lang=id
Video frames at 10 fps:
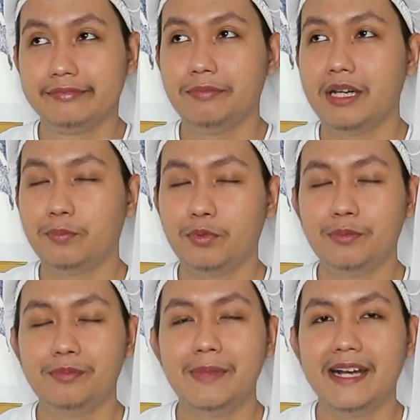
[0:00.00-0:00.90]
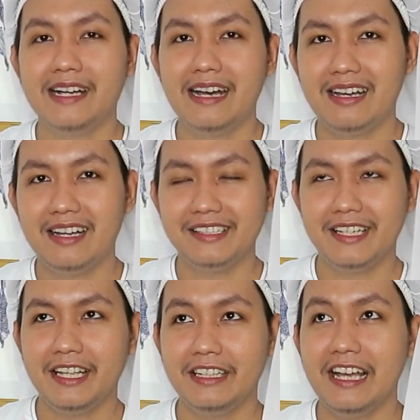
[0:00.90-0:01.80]
part
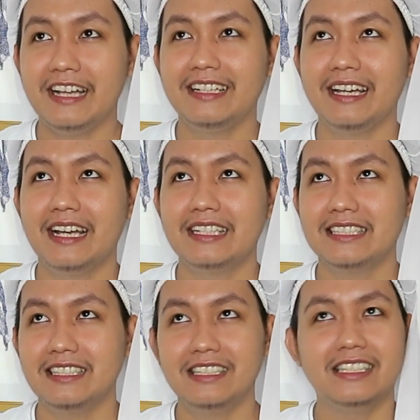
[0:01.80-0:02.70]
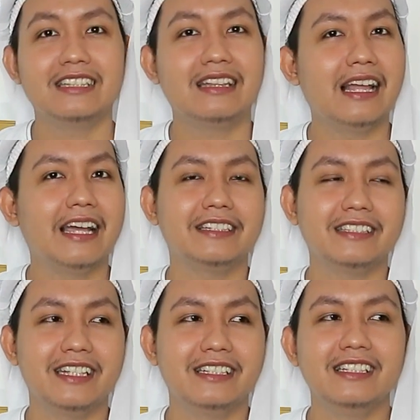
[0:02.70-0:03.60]
pembakarannya ini agak sedikit light,
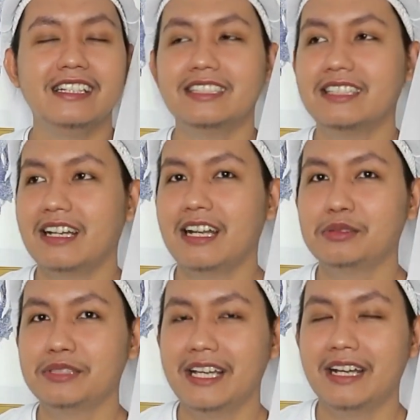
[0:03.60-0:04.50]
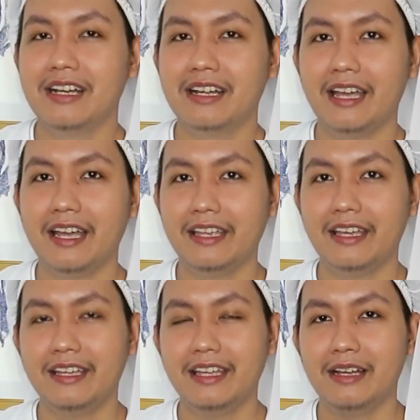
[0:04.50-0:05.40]
jadi nggak terlalu yang
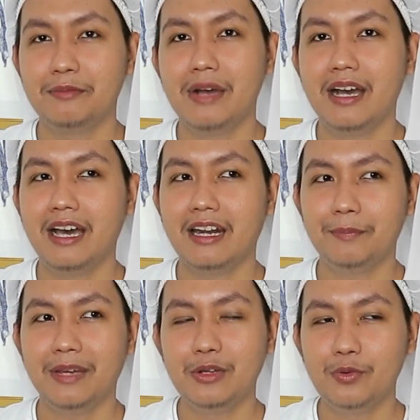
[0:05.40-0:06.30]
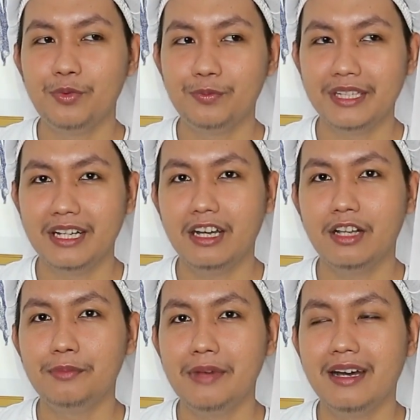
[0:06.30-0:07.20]
kayak yang bakar pada umumnya.
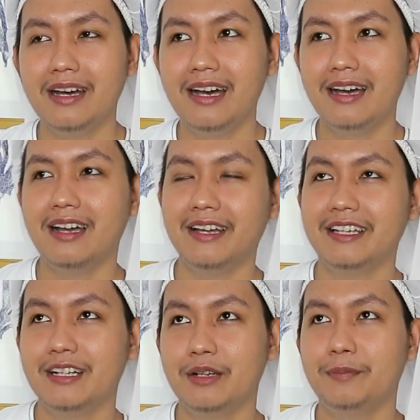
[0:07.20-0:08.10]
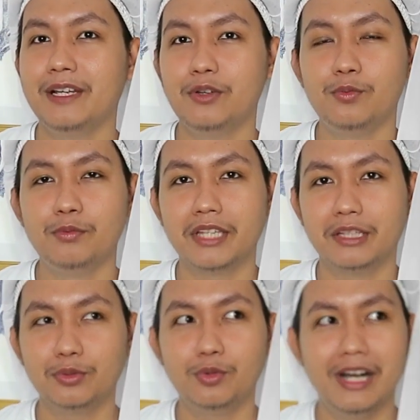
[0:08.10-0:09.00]
Kalau bakar yang pada umumnya
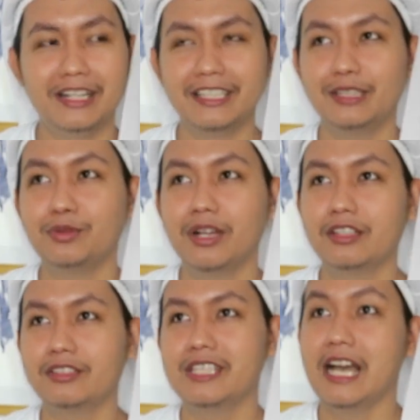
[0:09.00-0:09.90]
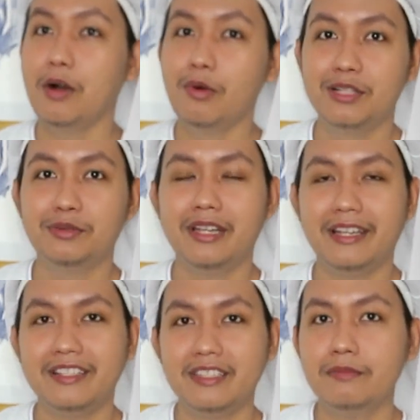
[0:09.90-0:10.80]
itu wanginya tuh kalau di awal tuh
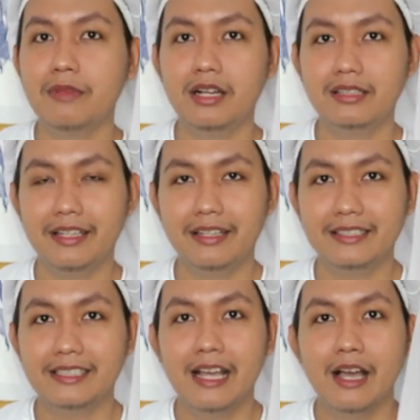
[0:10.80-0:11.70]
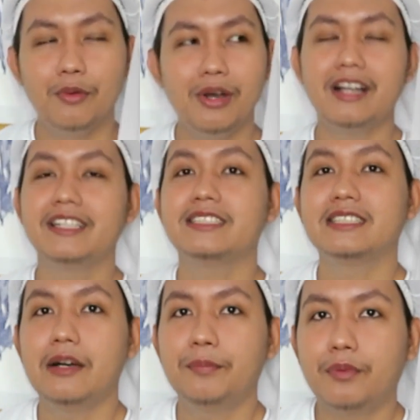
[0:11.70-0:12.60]
kayak kenceng banget ya guys. Wangi
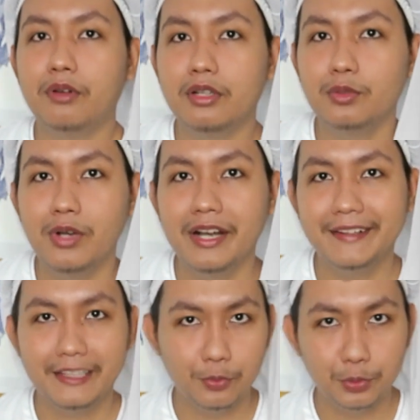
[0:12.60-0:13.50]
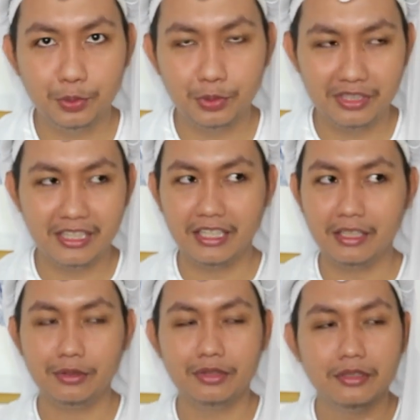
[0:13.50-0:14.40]
saffron, wangi ut-utnya
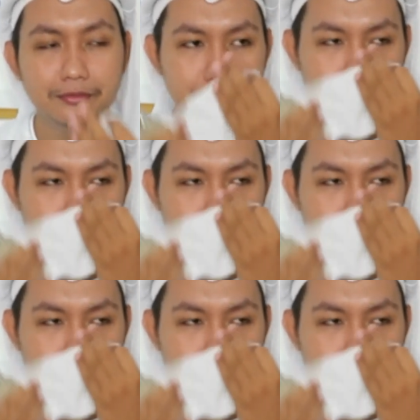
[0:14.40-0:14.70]
gitu.